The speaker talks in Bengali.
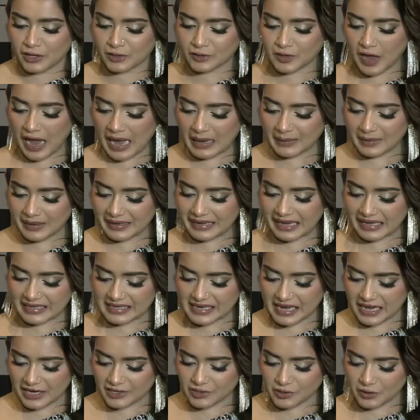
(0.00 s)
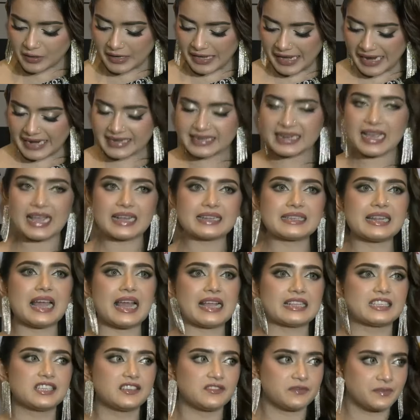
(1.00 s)
সো আমার কাছে আসলে এটা একটা
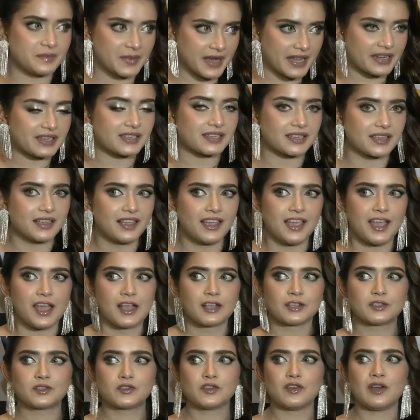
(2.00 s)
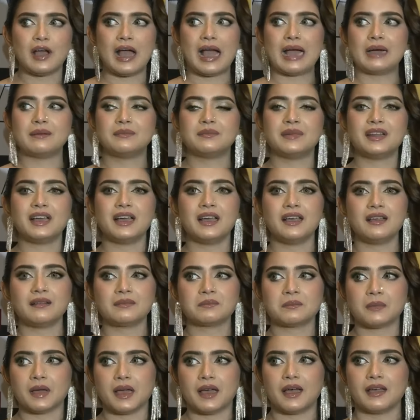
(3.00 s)
অ্যাচিভমেন্ট সো আমরা
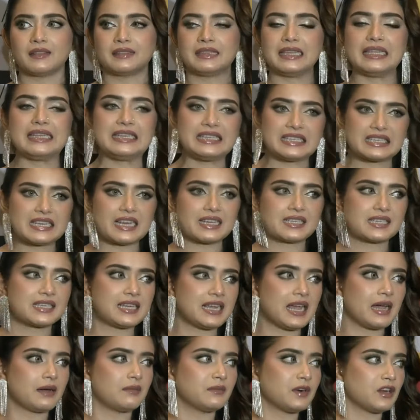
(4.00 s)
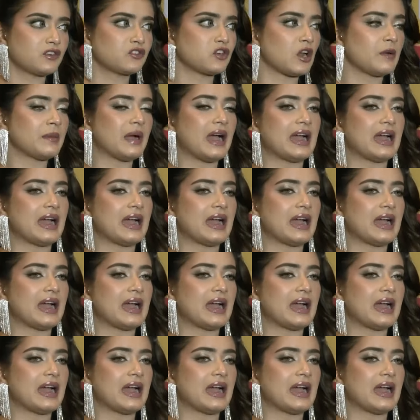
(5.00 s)
দিন শেষে আমরা সব